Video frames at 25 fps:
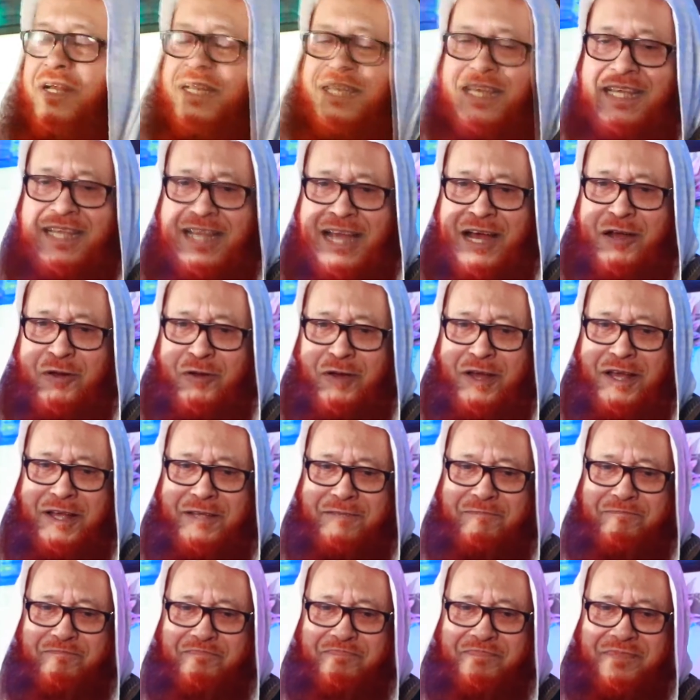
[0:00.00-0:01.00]
কি না কয়
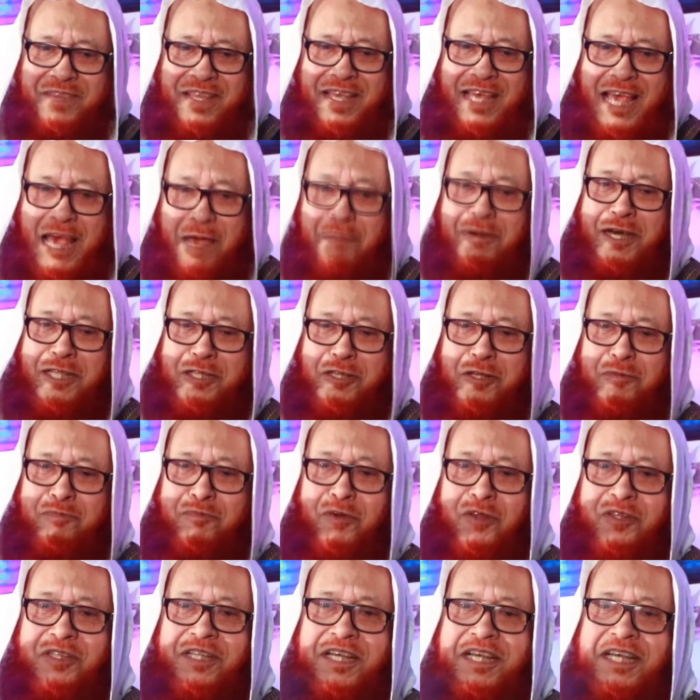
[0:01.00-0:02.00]
এবার
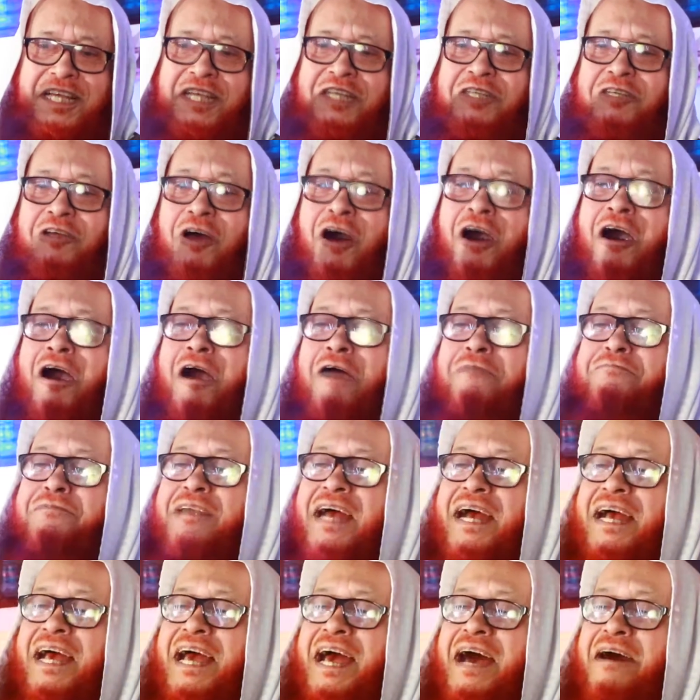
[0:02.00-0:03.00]
দন্দিগি সব
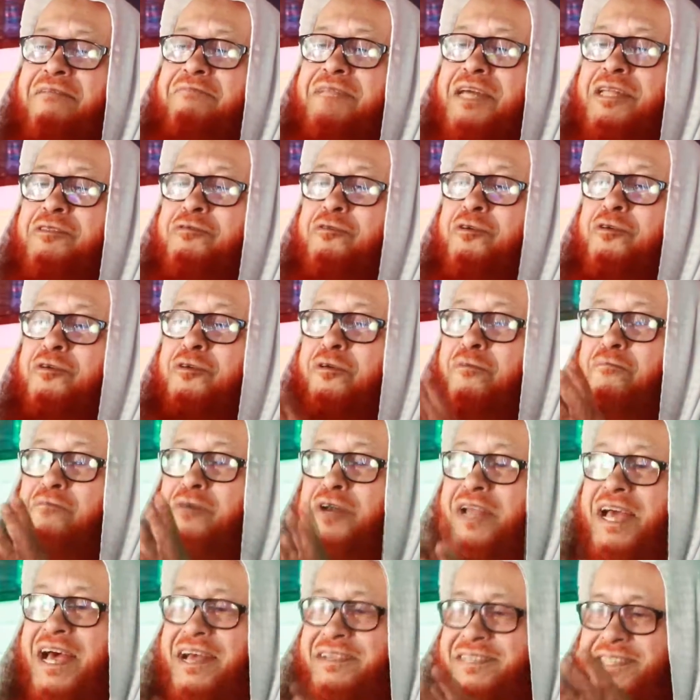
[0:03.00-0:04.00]
জায়গায় আমরা দুই
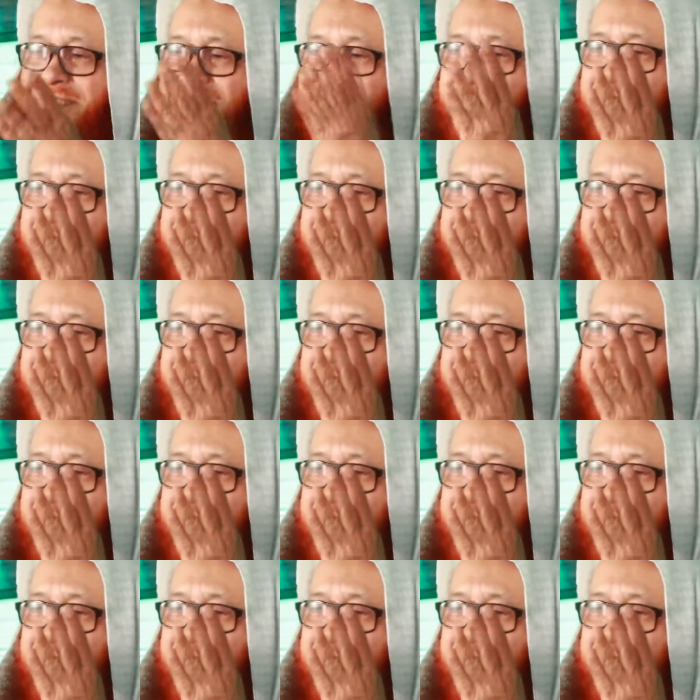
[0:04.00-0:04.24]
নম্বরে আছি